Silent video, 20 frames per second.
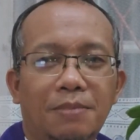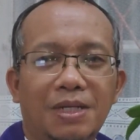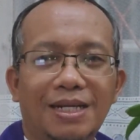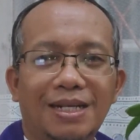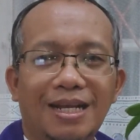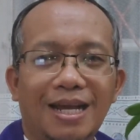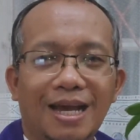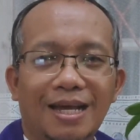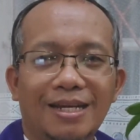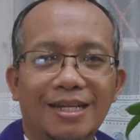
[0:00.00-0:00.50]

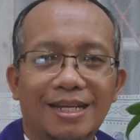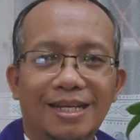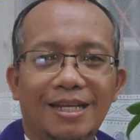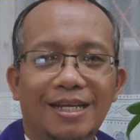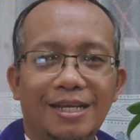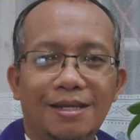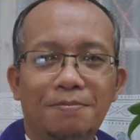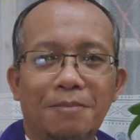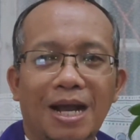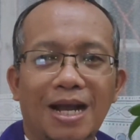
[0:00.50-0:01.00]
Mendengar
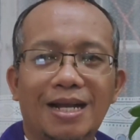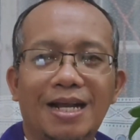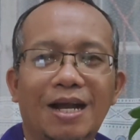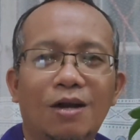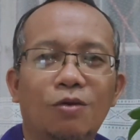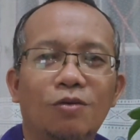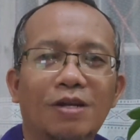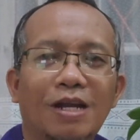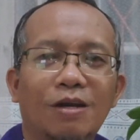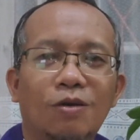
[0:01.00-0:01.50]
ini,
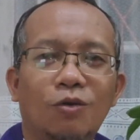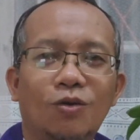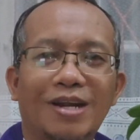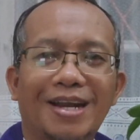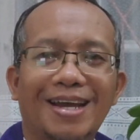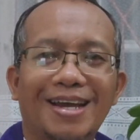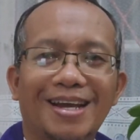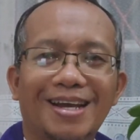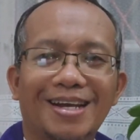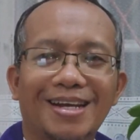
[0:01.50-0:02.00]
maka
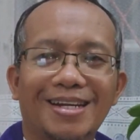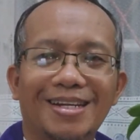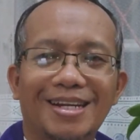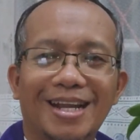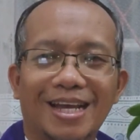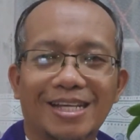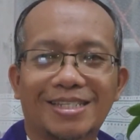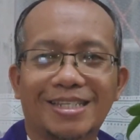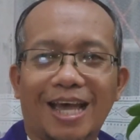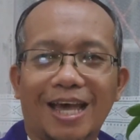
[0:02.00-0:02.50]
orang-orang
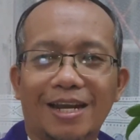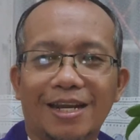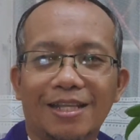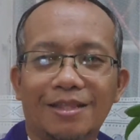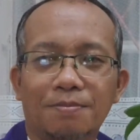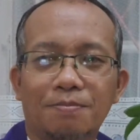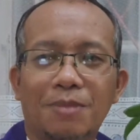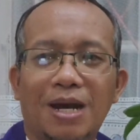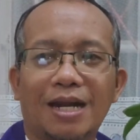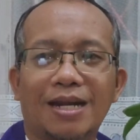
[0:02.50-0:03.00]

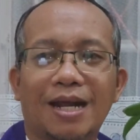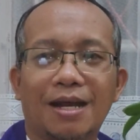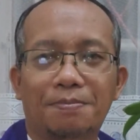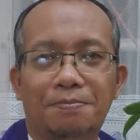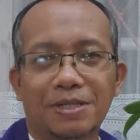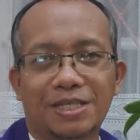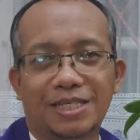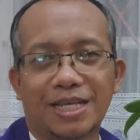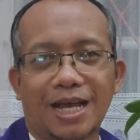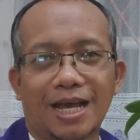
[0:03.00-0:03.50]
Nasaret marah
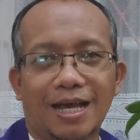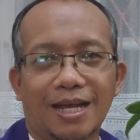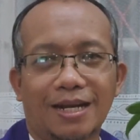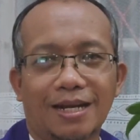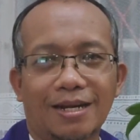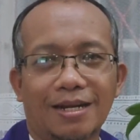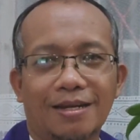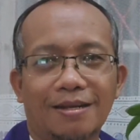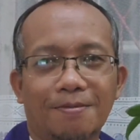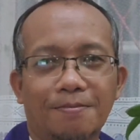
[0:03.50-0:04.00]
besar,
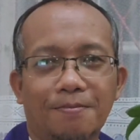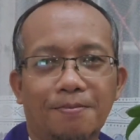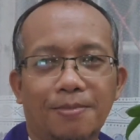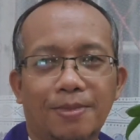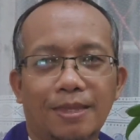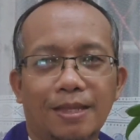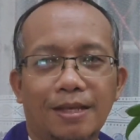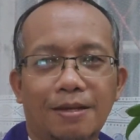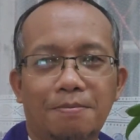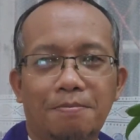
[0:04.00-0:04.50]

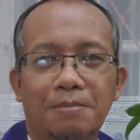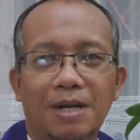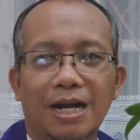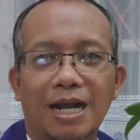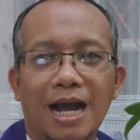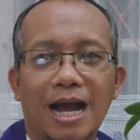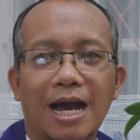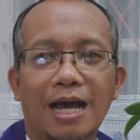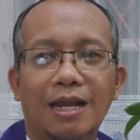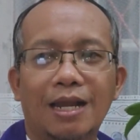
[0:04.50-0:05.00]

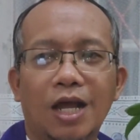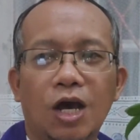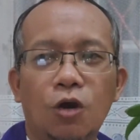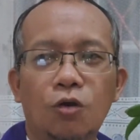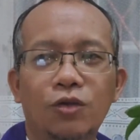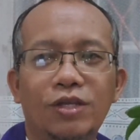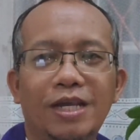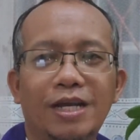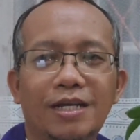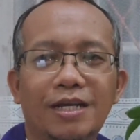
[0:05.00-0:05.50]

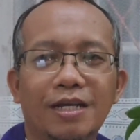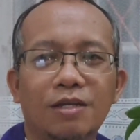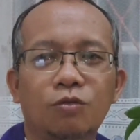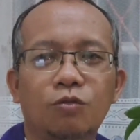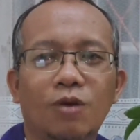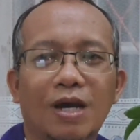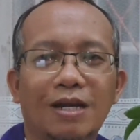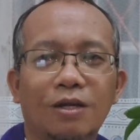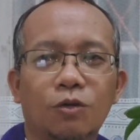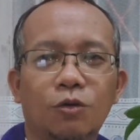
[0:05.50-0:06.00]
menghalaunya
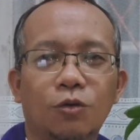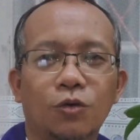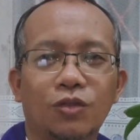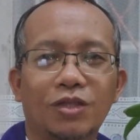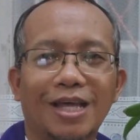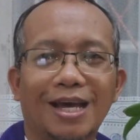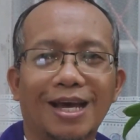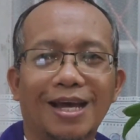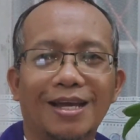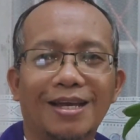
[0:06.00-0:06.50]
keluar
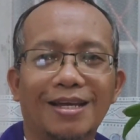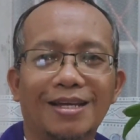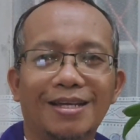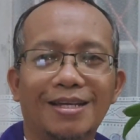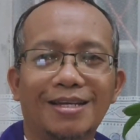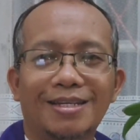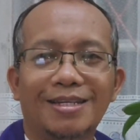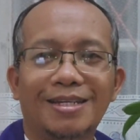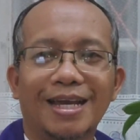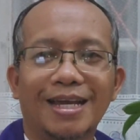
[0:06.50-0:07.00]
kota,
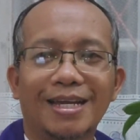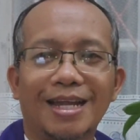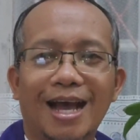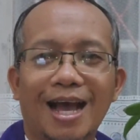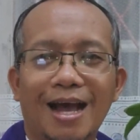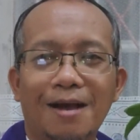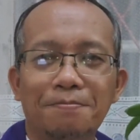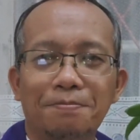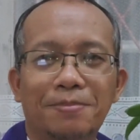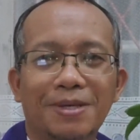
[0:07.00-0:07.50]
dan
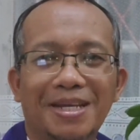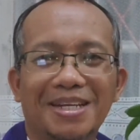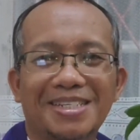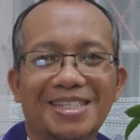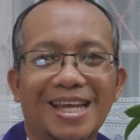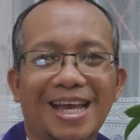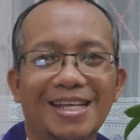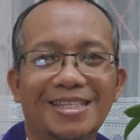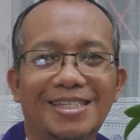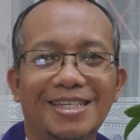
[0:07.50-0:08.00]
hampir
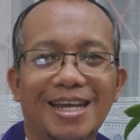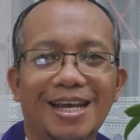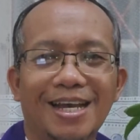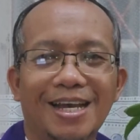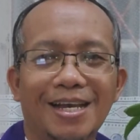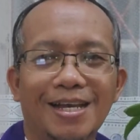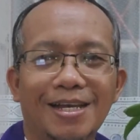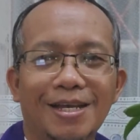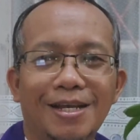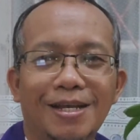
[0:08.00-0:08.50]

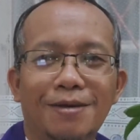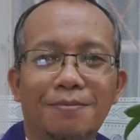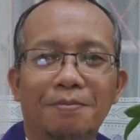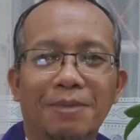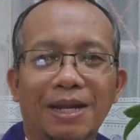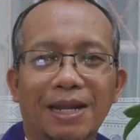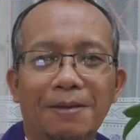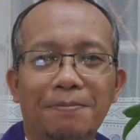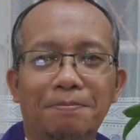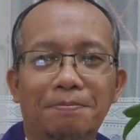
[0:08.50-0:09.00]
saja
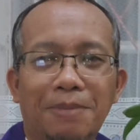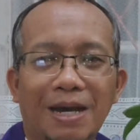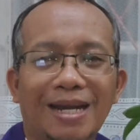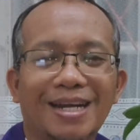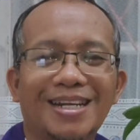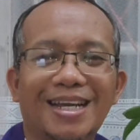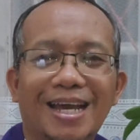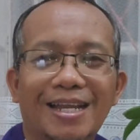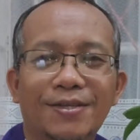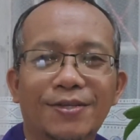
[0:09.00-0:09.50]

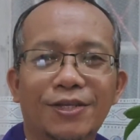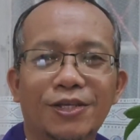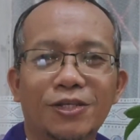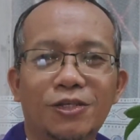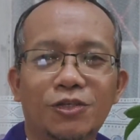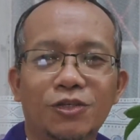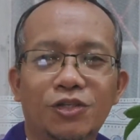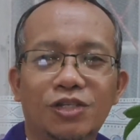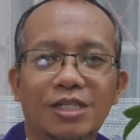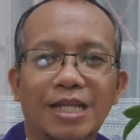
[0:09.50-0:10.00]
melemparkan
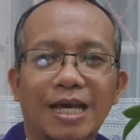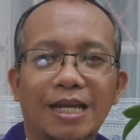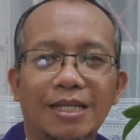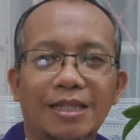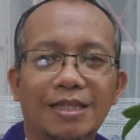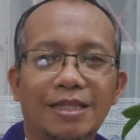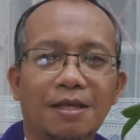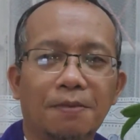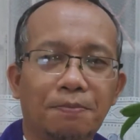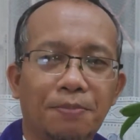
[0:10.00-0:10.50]
Yesus
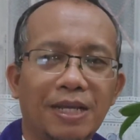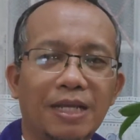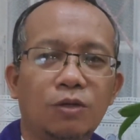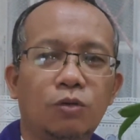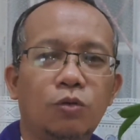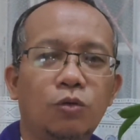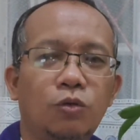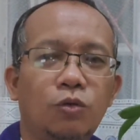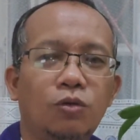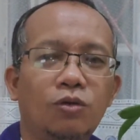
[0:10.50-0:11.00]
dari
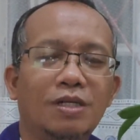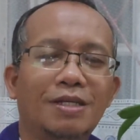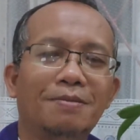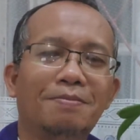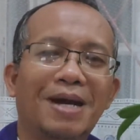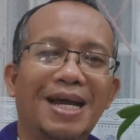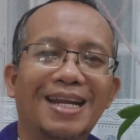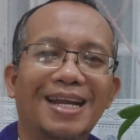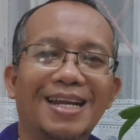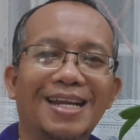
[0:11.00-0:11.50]
tebing gunung di
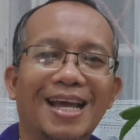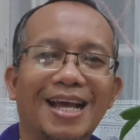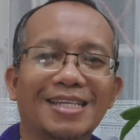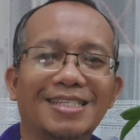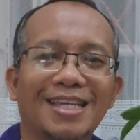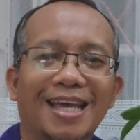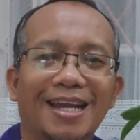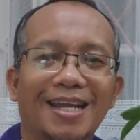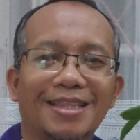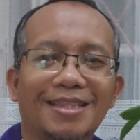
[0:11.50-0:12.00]
mana
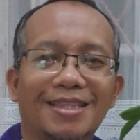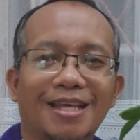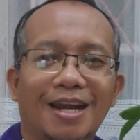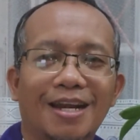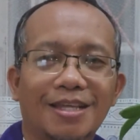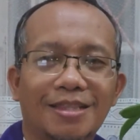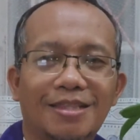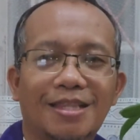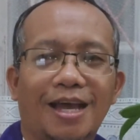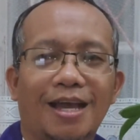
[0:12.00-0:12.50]
Nasaret
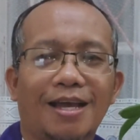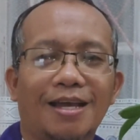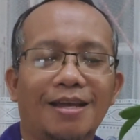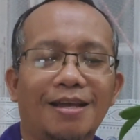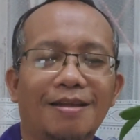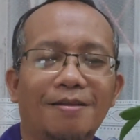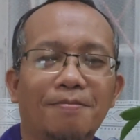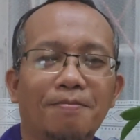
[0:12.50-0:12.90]
terletak.